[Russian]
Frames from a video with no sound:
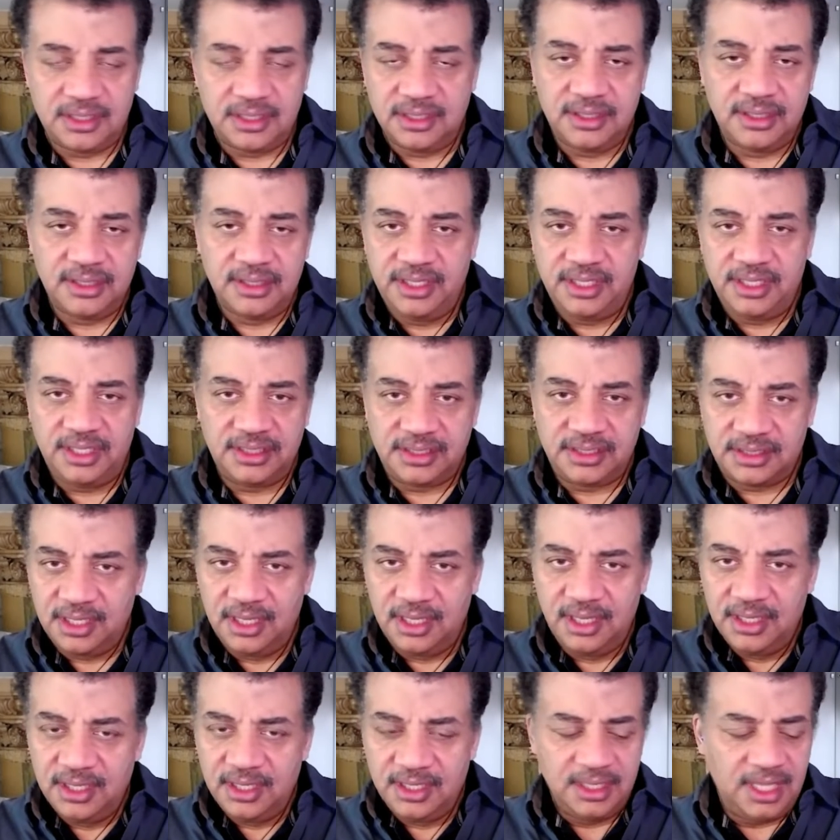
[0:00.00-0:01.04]
не можем
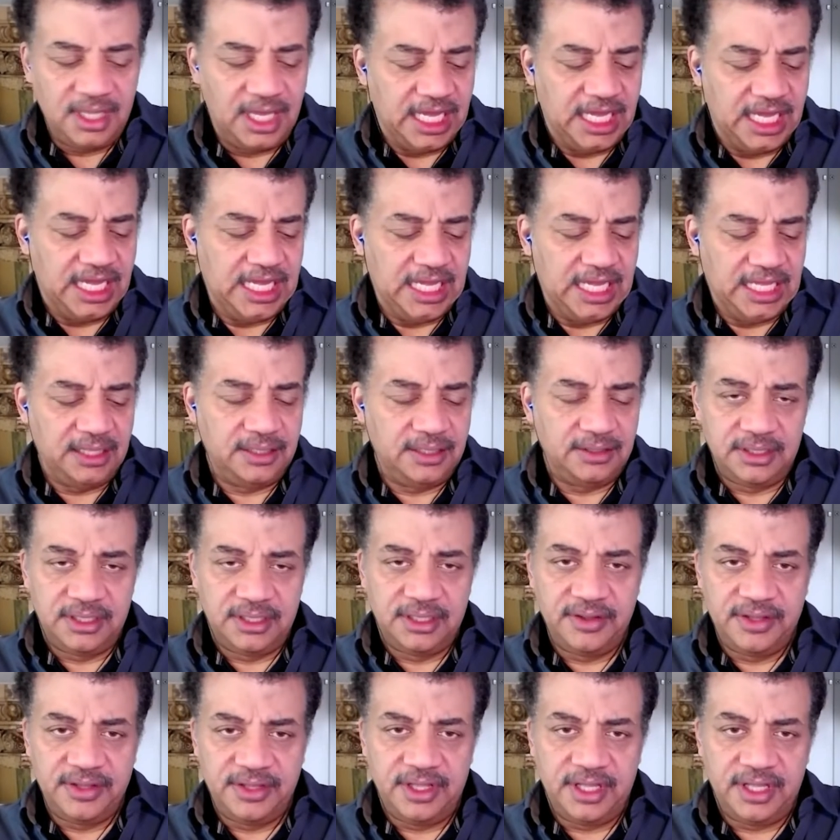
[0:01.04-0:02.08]
скорректировать модель
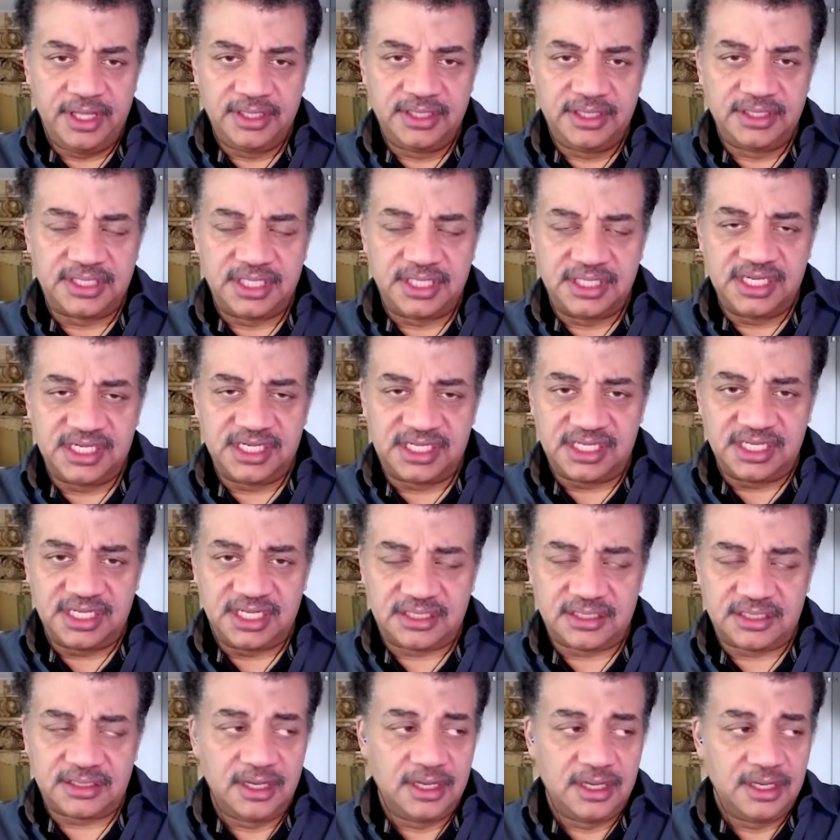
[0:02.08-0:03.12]
в реальном
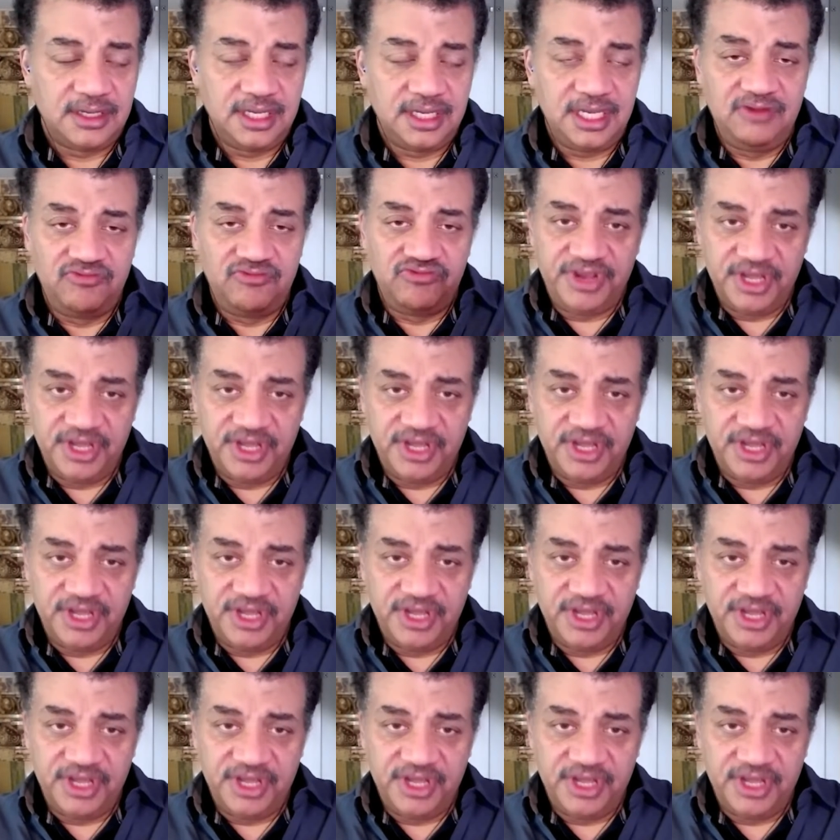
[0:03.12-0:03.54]
времени.